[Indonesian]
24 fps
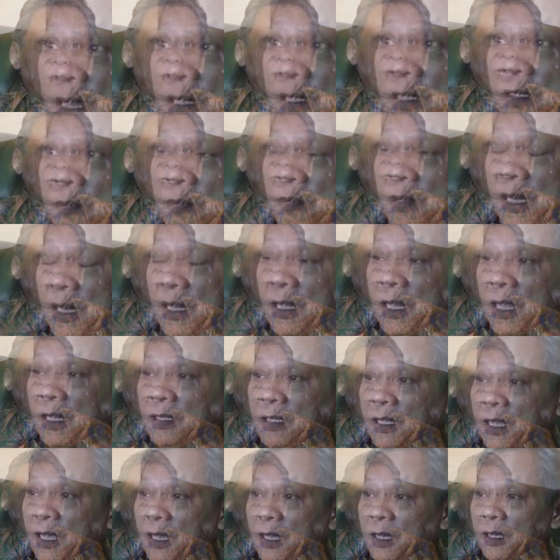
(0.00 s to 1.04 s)
bagi mereka
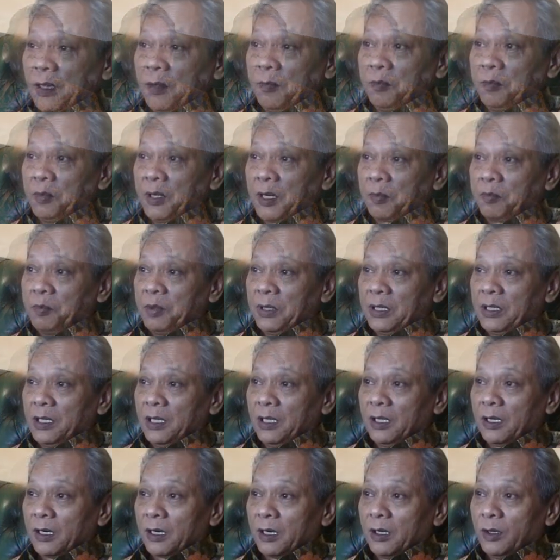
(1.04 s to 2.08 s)
yang
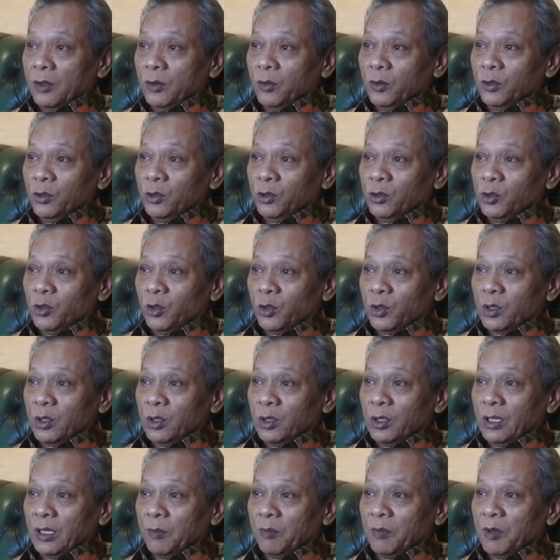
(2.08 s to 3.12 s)
berpikir untuk
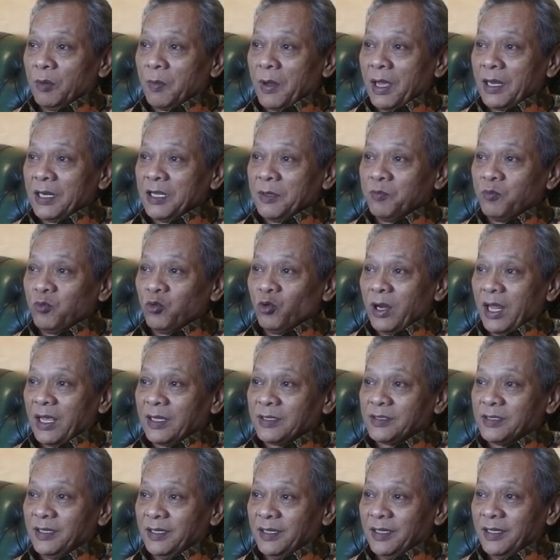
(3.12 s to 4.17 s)

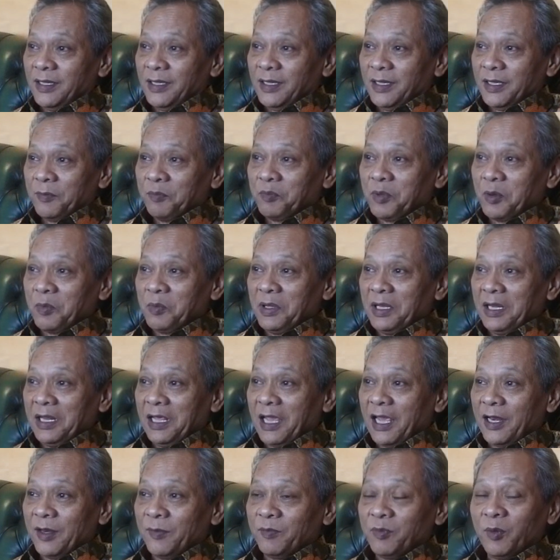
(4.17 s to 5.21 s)
memanipulasi
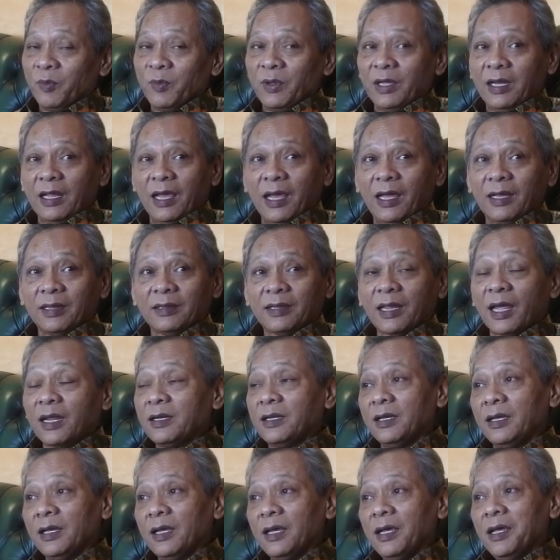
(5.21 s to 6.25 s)
pemilihan-pemilihan
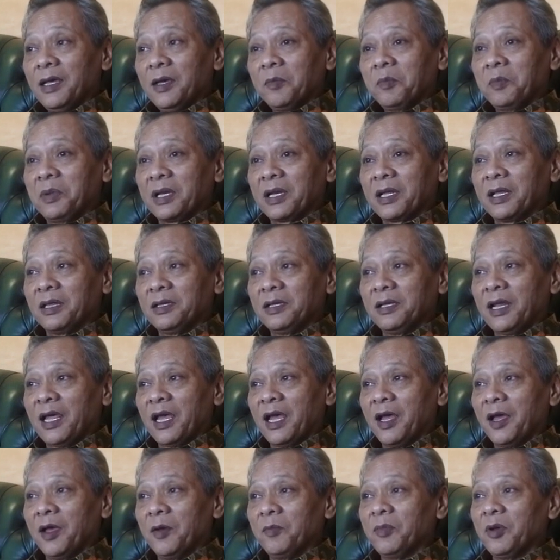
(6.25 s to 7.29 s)
tadi,
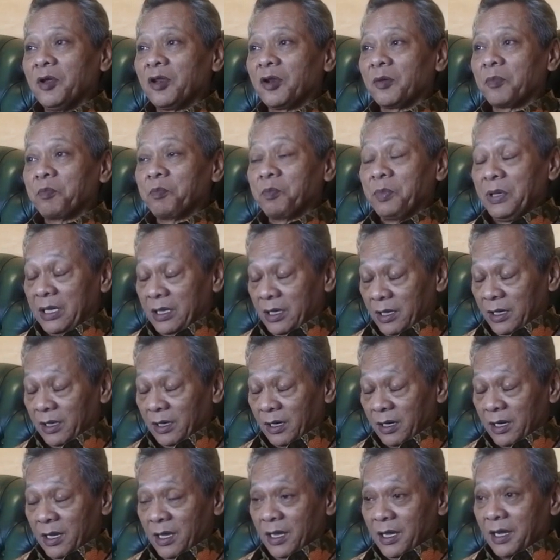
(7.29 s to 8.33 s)
berhentilah berpikir
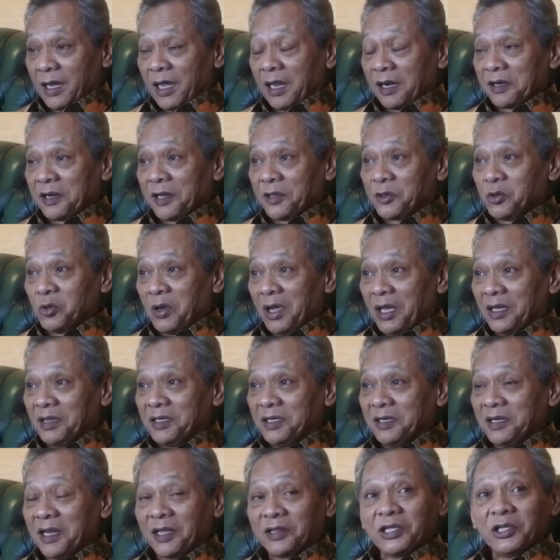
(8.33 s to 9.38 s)
karena Tuhan
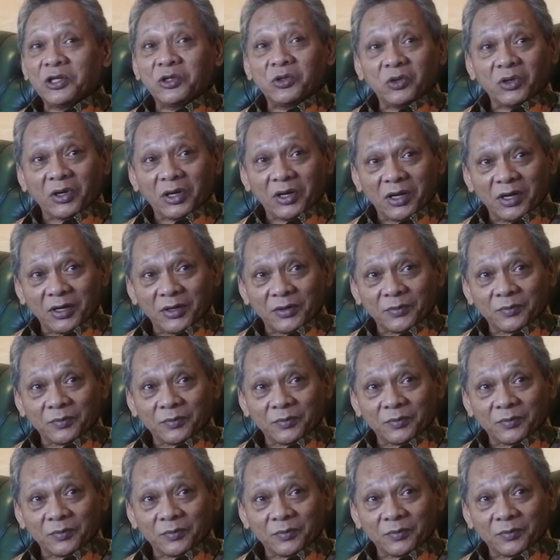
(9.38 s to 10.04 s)
tidak tidur.